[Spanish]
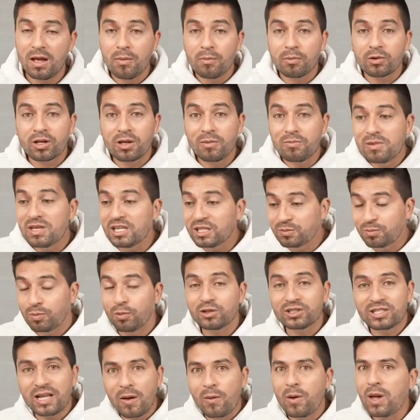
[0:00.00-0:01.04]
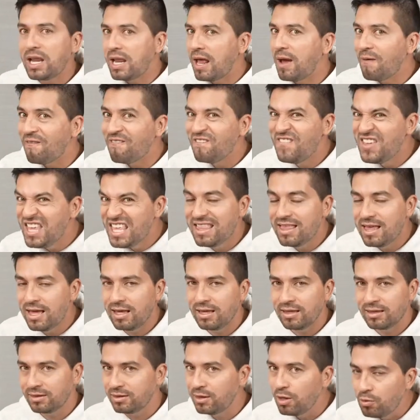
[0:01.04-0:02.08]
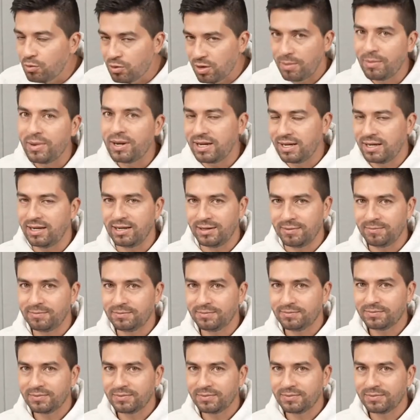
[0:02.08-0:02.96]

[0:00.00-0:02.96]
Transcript: porque mi esposa ve la vida de una manera